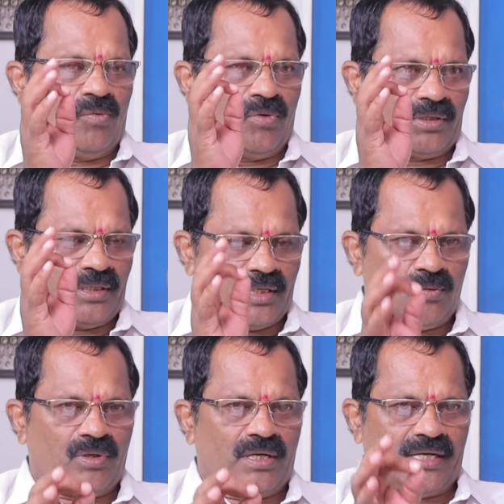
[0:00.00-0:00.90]
ஒருத்தர்
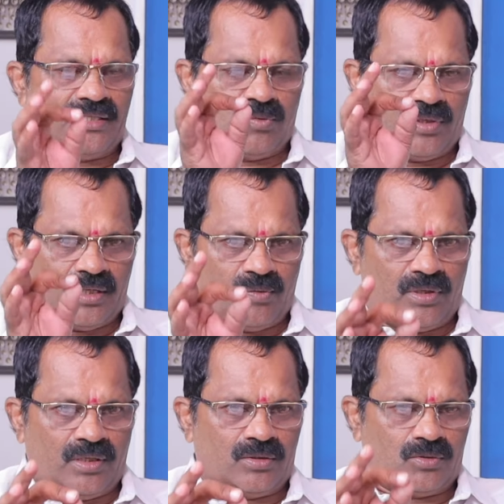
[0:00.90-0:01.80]
ஒரு கட்சி ஒரு
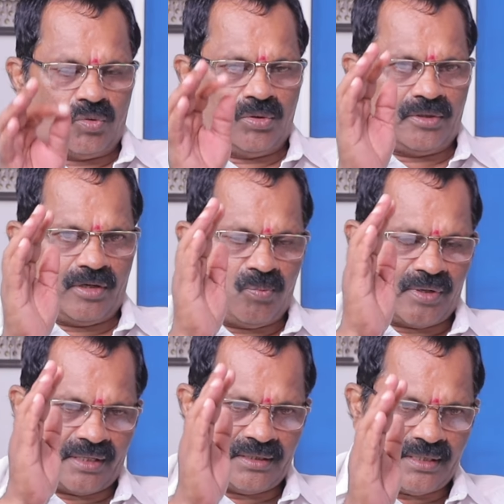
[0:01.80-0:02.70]
ஒரு சுதந்திர
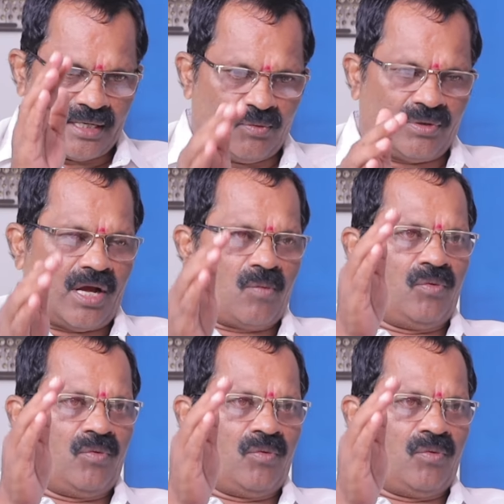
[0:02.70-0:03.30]
போராட்டத்துக்கான ஒரு